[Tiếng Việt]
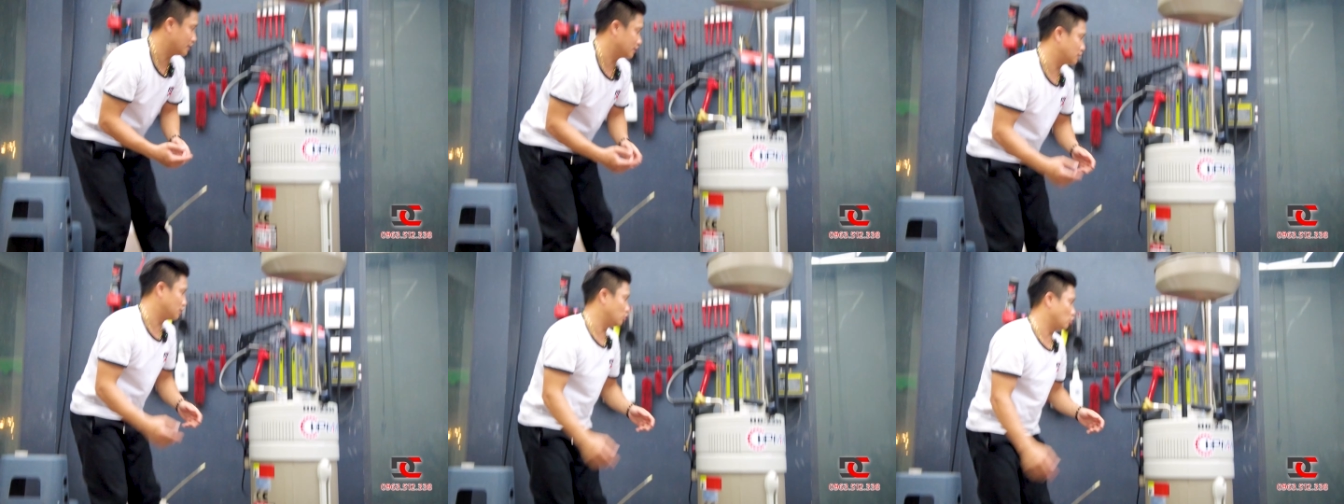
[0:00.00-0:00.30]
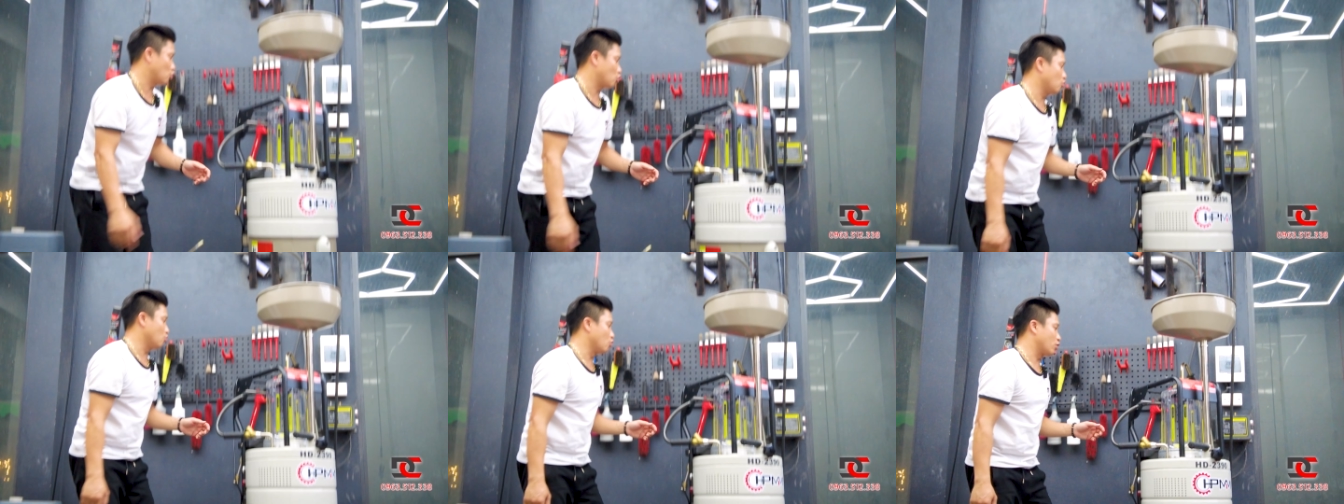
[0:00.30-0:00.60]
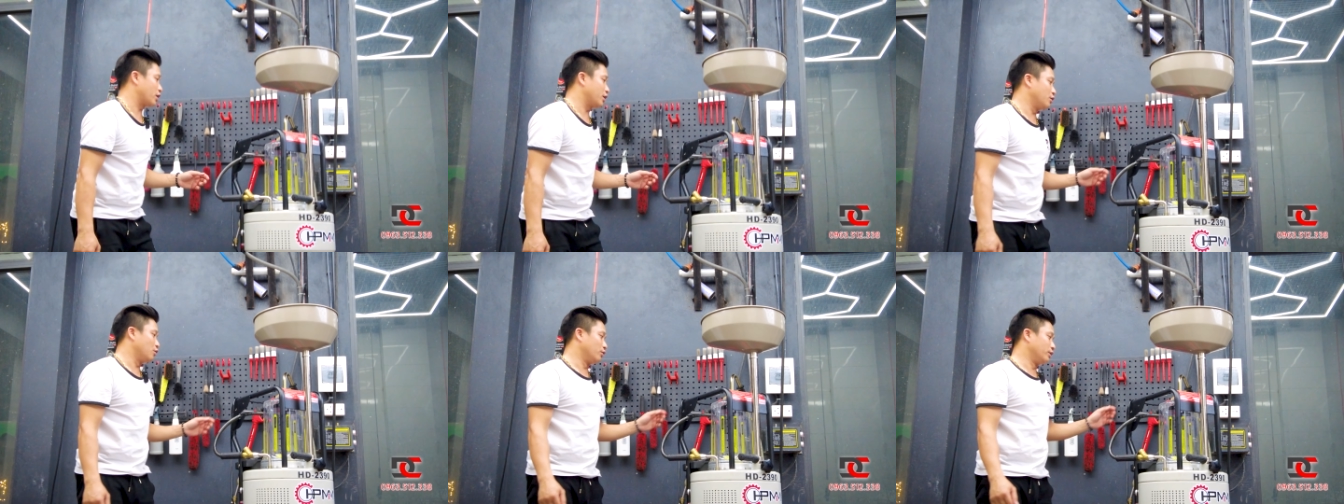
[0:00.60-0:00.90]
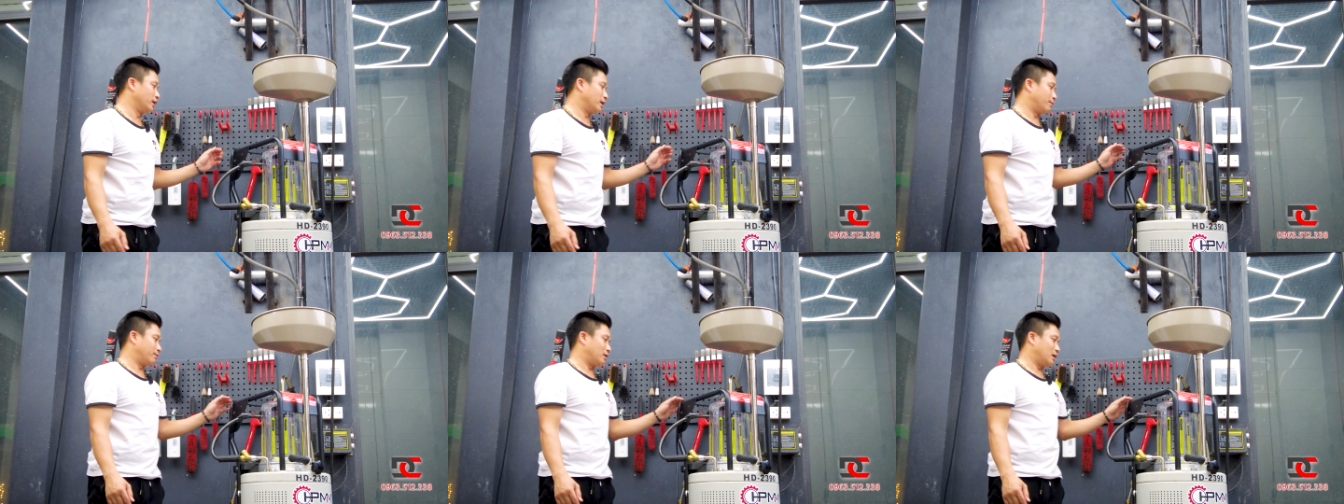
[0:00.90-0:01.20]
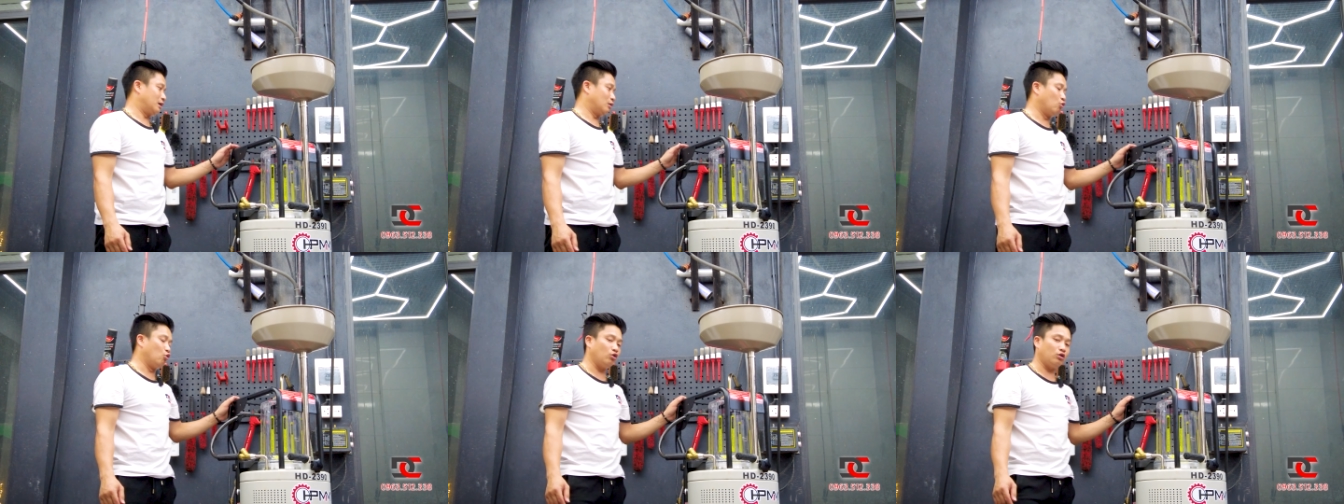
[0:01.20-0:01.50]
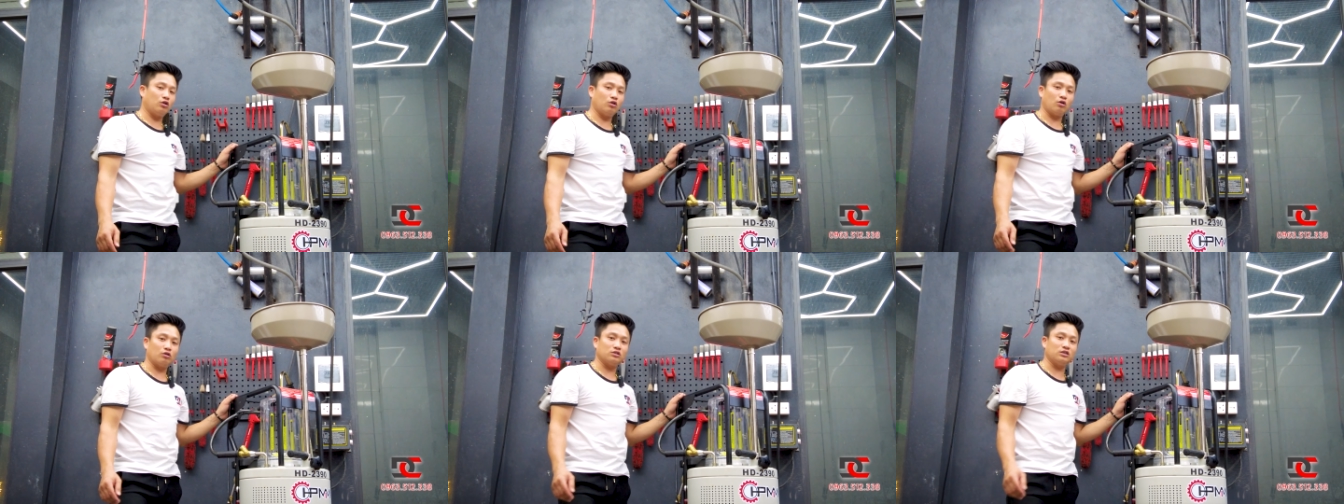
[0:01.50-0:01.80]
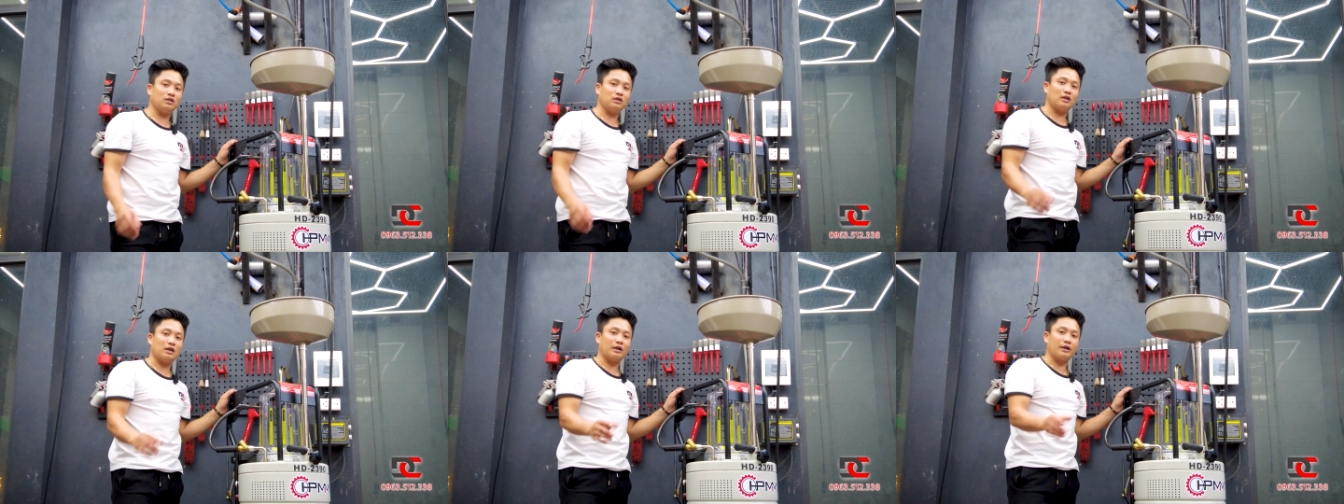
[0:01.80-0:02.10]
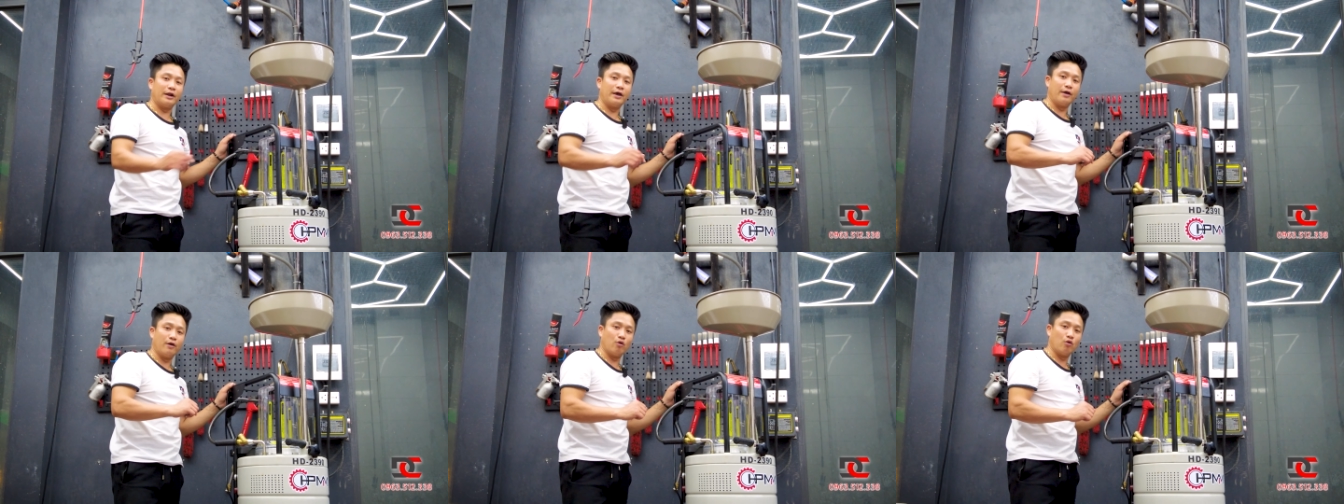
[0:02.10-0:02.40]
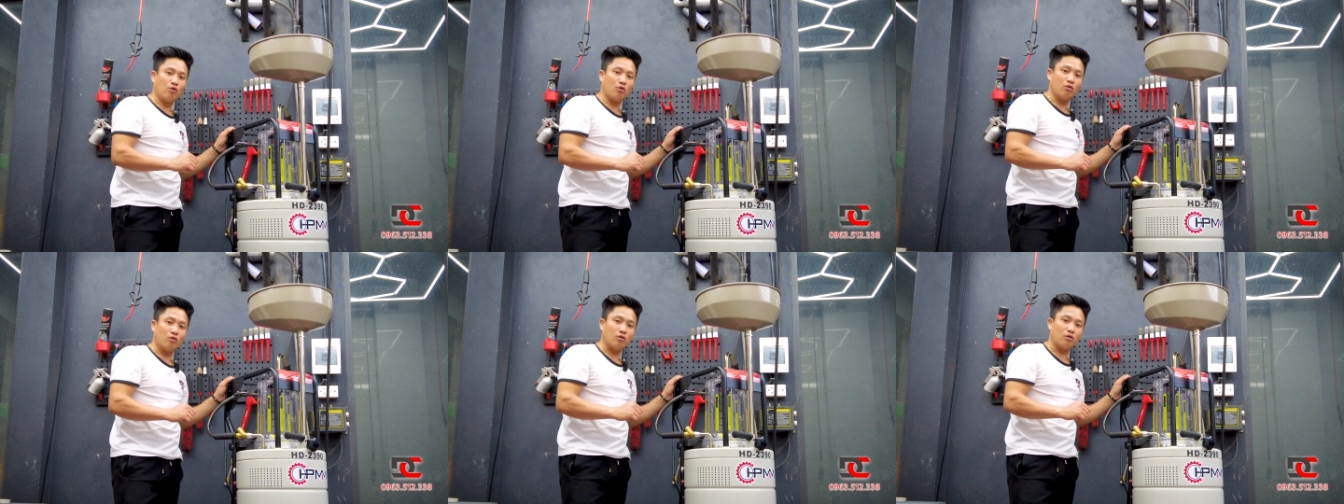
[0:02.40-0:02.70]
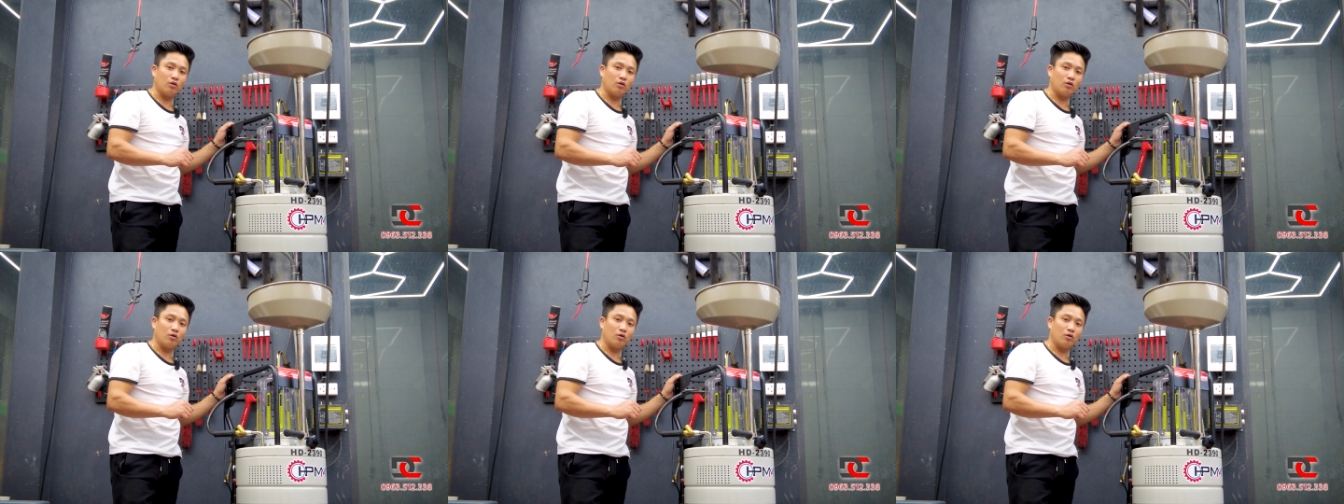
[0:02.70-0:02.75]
này thì nó có một cái ưu điểm là hút nó rất là đều.